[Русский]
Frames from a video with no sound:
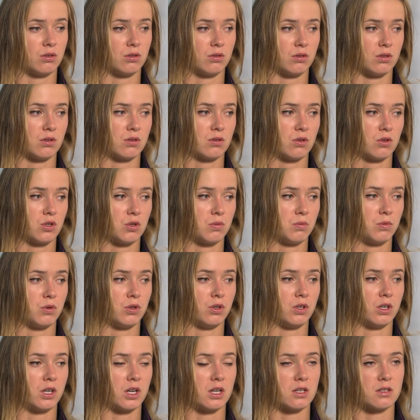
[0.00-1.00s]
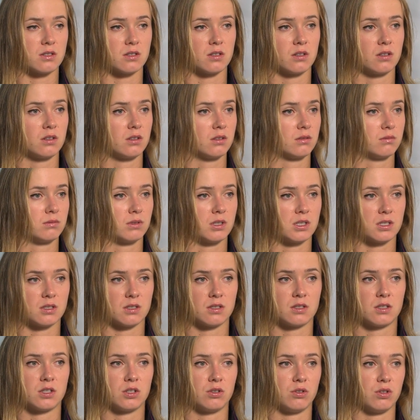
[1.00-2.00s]
то есть очень много разных
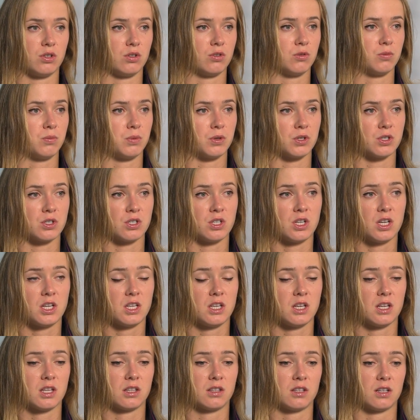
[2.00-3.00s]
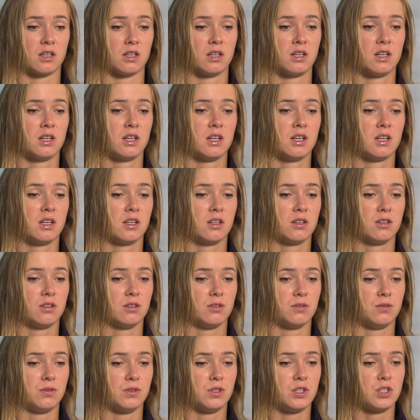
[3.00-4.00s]
разносторонних упражнений. Это
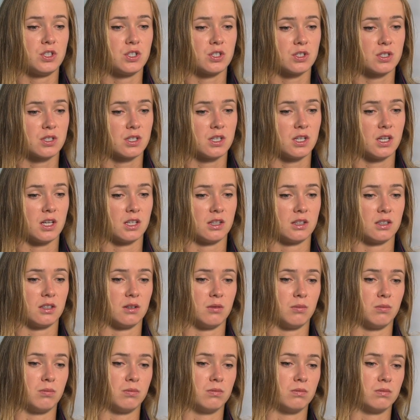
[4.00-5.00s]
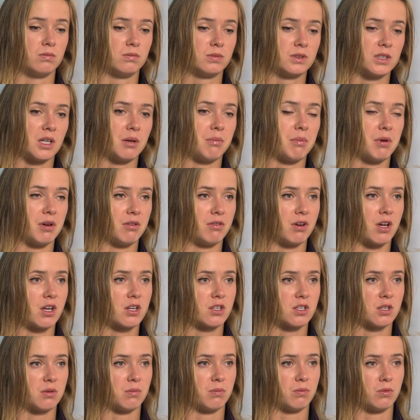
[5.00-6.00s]
физически это самое
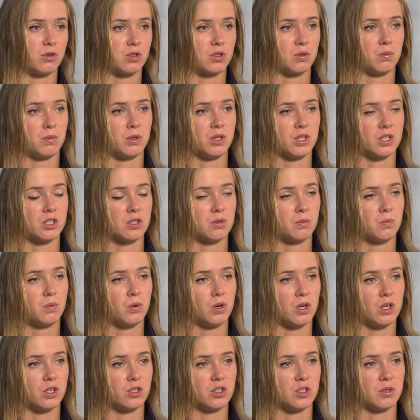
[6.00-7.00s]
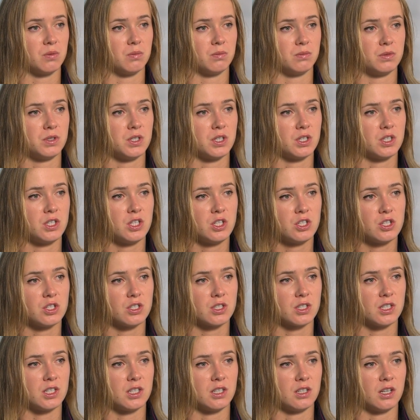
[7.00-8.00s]
важное, может быть, даже более, чем
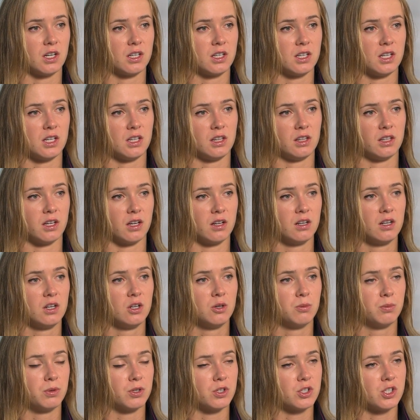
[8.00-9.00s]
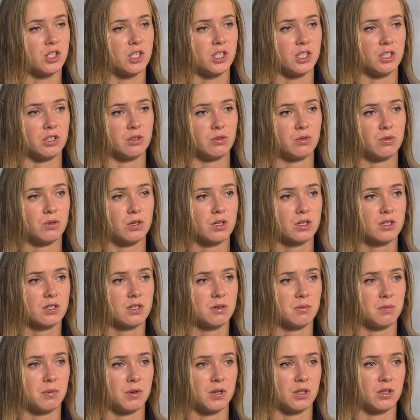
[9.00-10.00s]
технические какие-то упражнения на
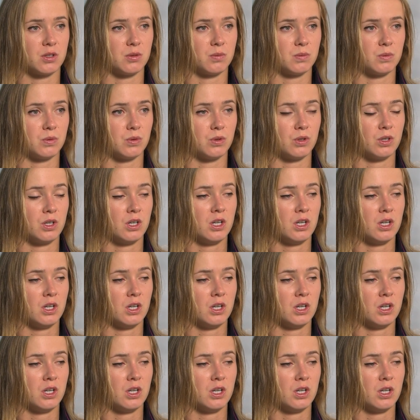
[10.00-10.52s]
корте, поэтому